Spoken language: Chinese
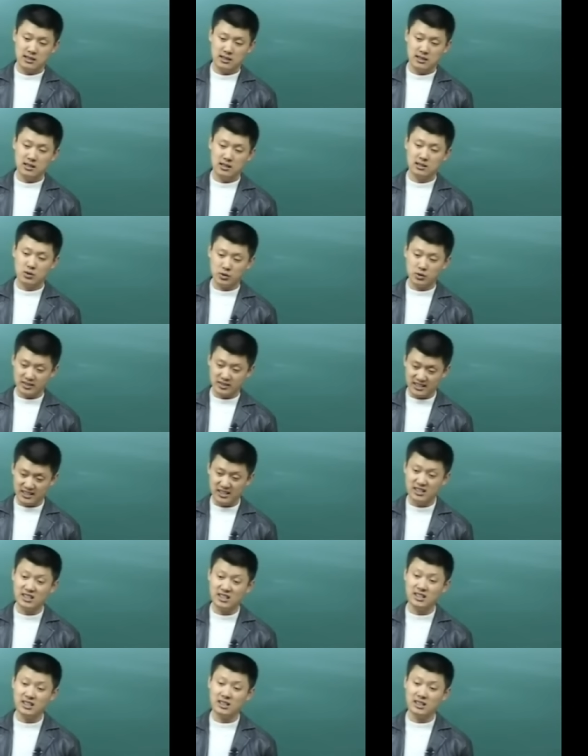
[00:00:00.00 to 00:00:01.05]
呃，就是
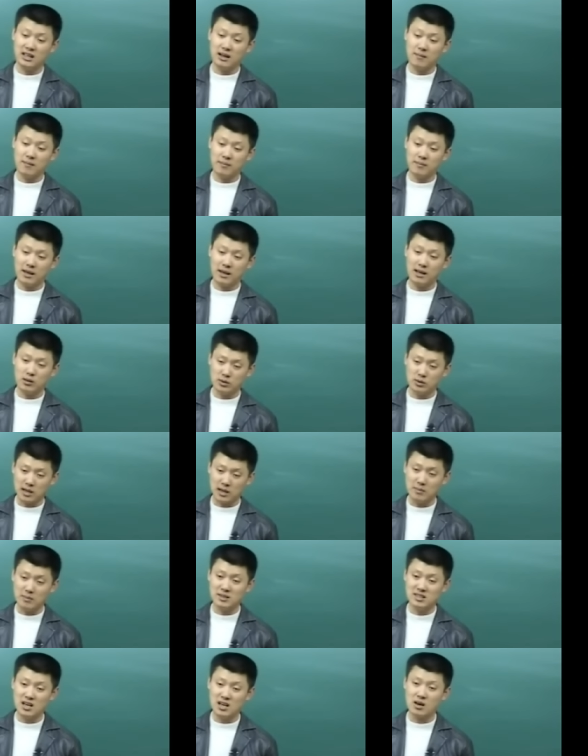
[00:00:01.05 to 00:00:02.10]
集体的，啊，就是咱
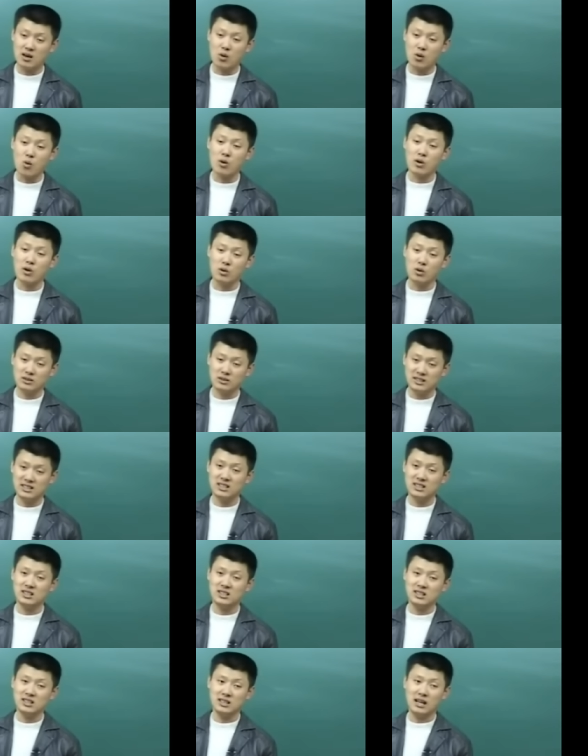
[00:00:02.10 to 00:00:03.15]
们乡公有
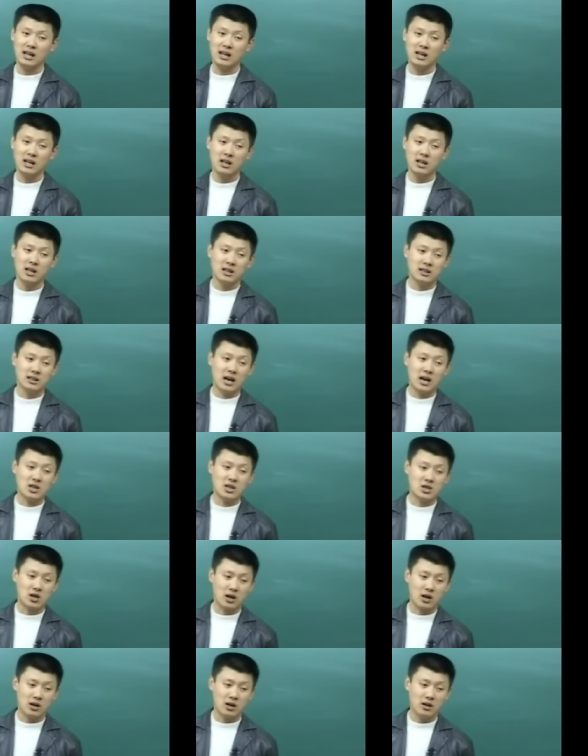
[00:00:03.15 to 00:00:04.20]
集体的。但
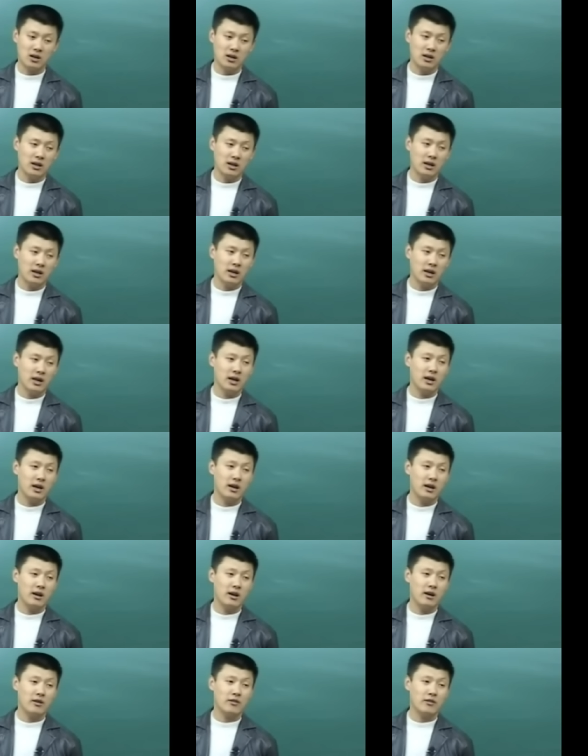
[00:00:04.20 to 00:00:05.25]
是，
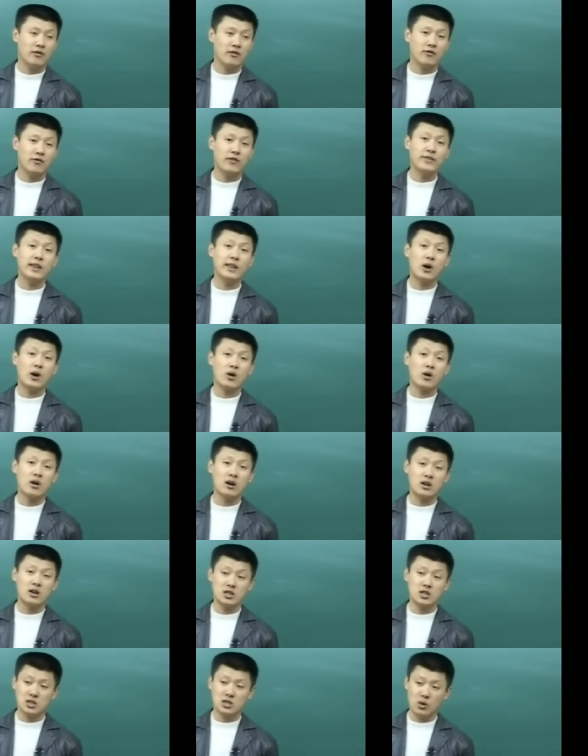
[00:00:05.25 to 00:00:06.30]
呃，分到
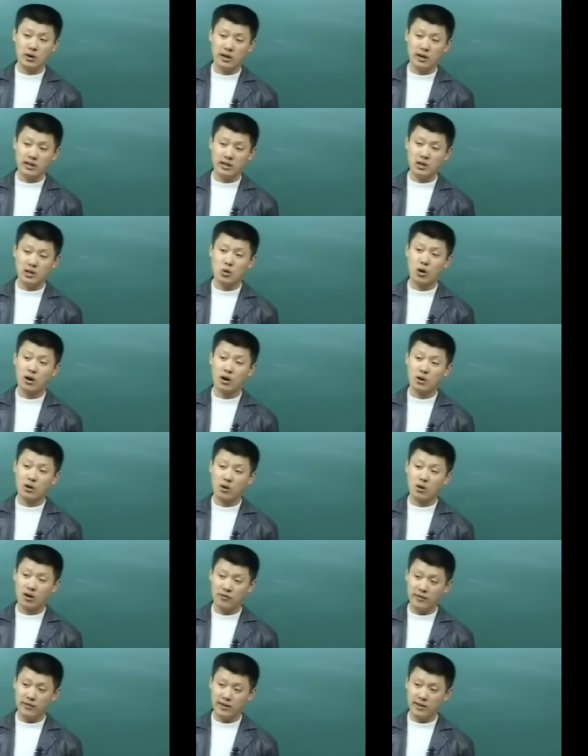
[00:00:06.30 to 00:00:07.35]
个人手里一块一
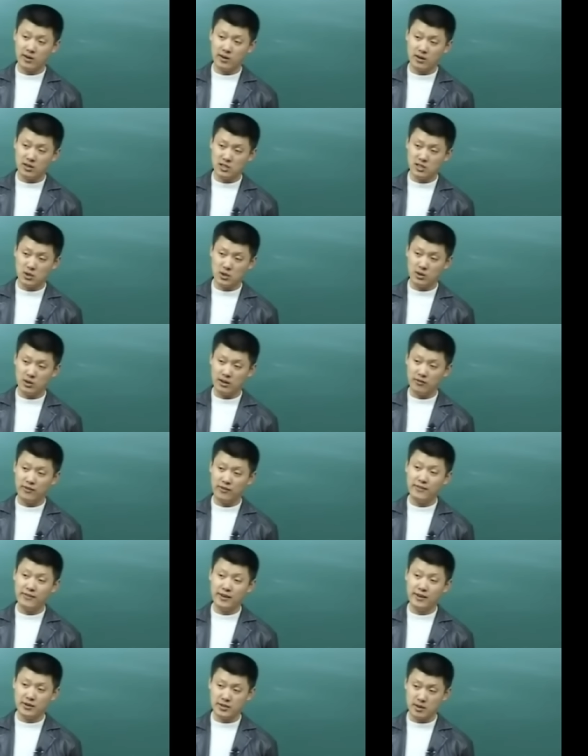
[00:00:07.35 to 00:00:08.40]
块的分到个人手里，
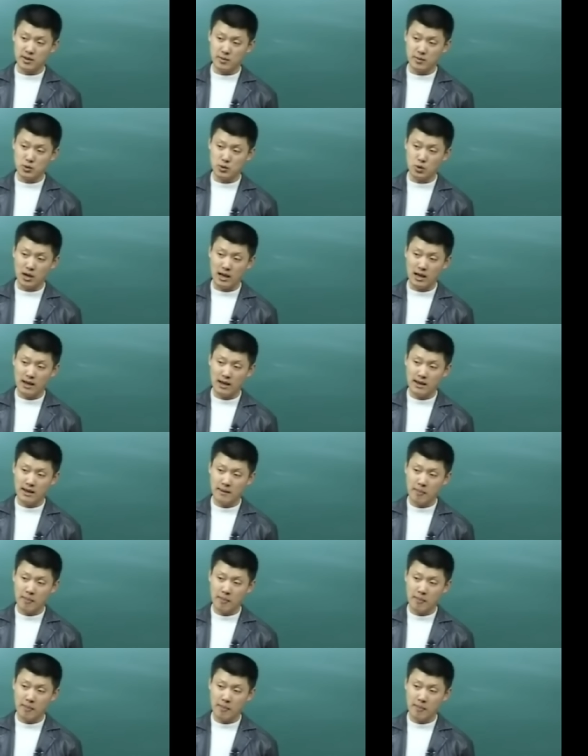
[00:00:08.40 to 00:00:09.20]
分的是什么权？